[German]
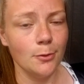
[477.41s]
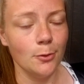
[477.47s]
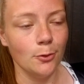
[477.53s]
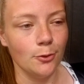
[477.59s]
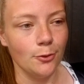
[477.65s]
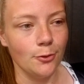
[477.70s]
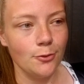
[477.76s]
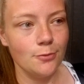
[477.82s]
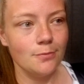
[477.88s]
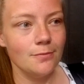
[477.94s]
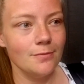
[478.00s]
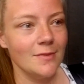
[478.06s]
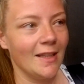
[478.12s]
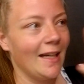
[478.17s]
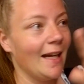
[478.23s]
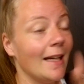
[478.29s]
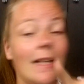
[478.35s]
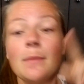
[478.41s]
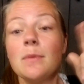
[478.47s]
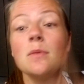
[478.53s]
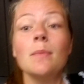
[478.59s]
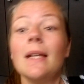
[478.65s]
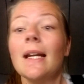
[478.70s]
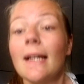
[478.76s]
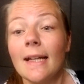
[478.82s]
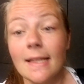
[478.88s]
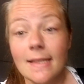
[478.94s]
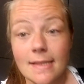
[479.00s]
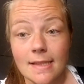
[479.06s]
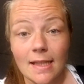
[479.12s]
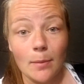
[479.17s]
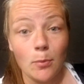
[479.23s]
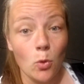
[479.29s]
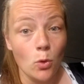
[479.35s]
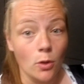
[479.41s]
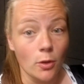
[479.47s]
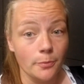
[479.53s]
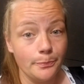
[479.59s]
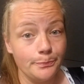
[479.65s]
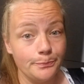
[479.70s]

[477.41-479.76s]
Und danach gibt es Mittagessen. Ich habe Hunger.